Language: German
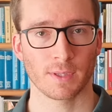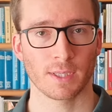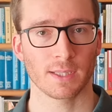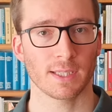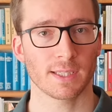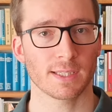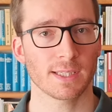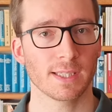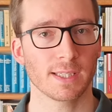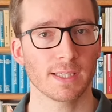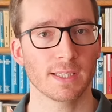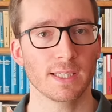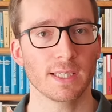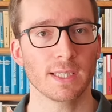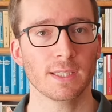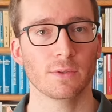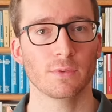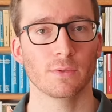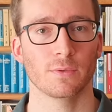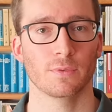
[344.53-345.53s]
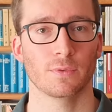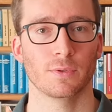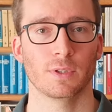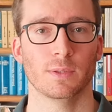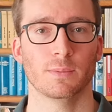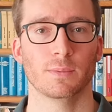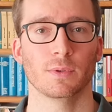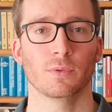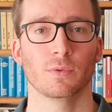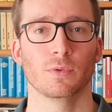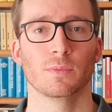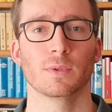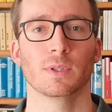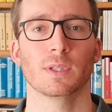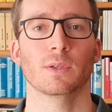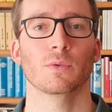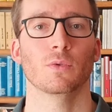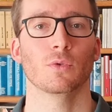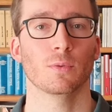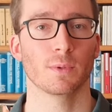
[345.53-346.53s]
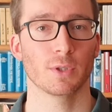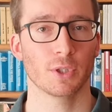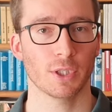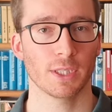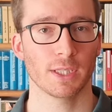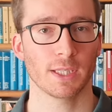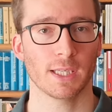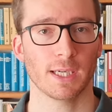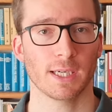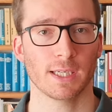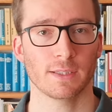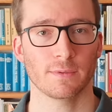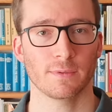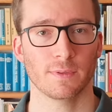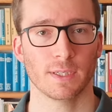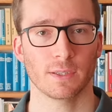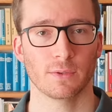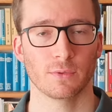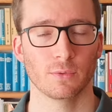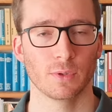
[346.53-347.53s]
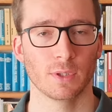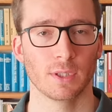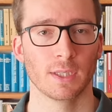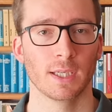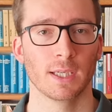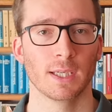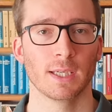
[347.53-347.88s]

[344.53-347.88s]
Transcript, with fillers: Das gilt nicht nur für die berühmte Oberschenkelhalsfraktur,